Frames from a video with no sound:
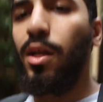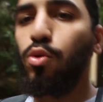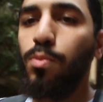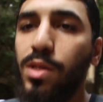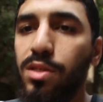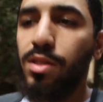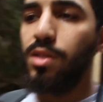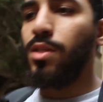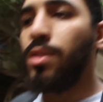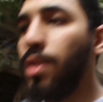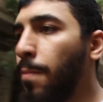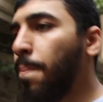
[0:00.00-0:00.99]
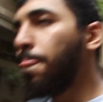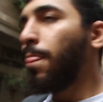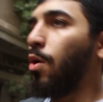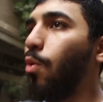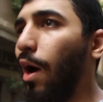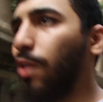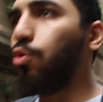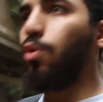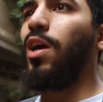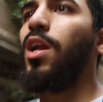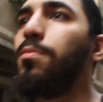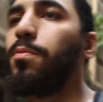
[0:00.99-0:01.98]
عنده بيزنس وعنده
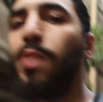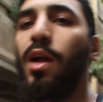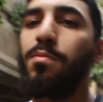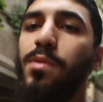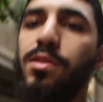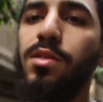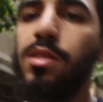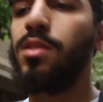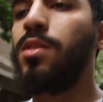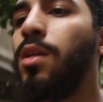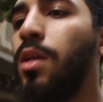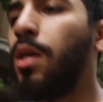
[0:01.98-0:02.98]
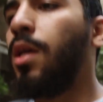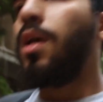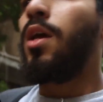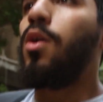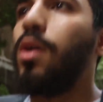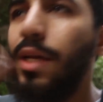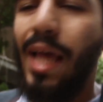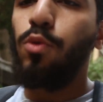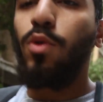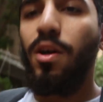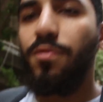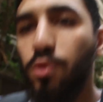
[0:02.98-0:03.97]
العلم بتاع البيزنس كان
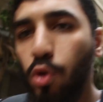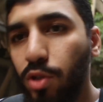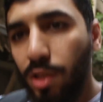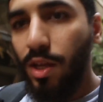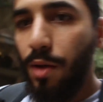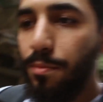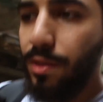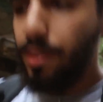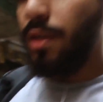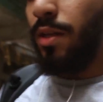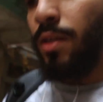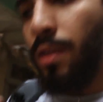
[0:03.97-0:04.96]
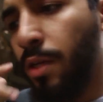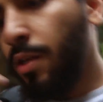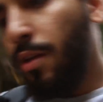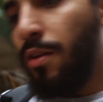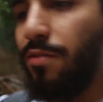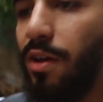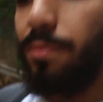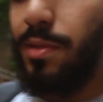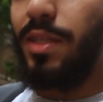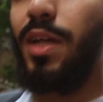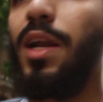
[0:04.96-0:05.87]
واقع في النقطه دي قبلينا فيبتدي